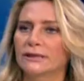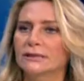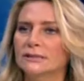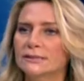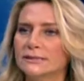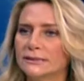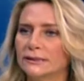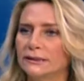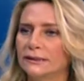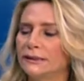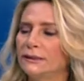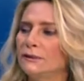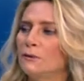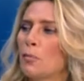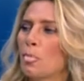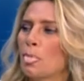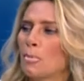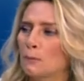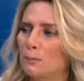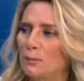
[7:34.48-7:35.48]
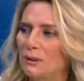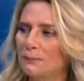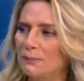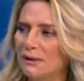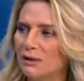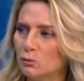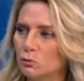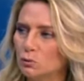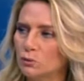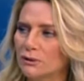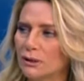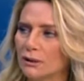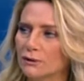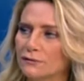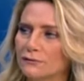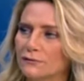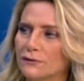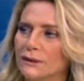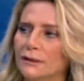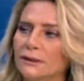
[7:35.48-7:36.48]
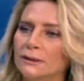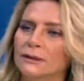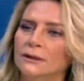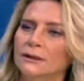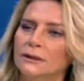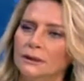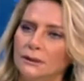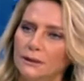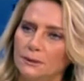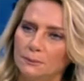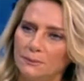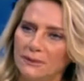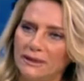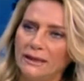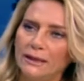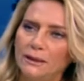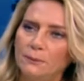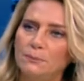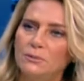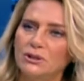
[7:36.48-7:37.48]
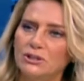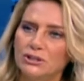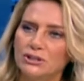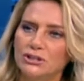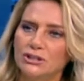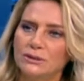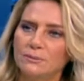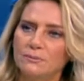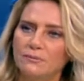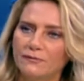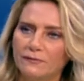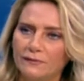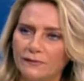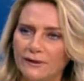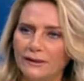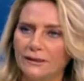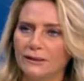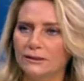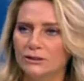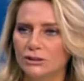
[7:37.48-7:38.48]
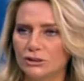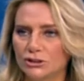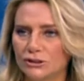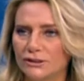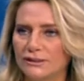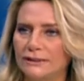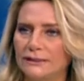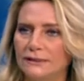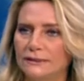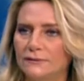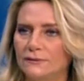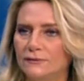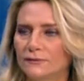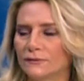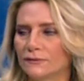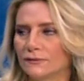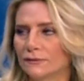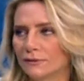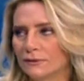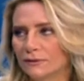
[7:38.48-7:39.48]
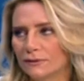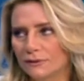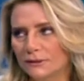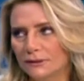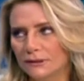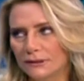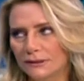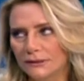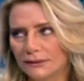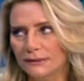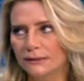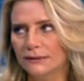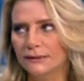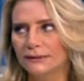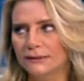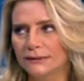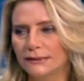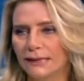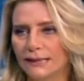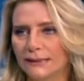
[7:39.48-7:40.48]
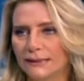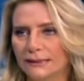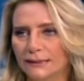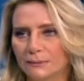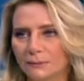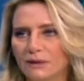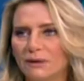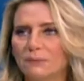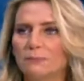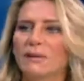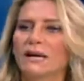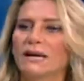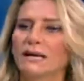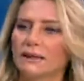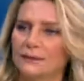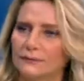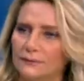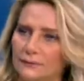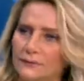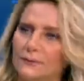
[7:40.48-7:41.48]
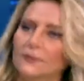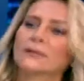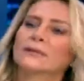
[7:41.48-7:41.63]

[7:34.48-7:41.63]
سنه بالبيروت ارت فير بنحب نجيب فن جديد من بلد يعني, من ثقافة مختلفة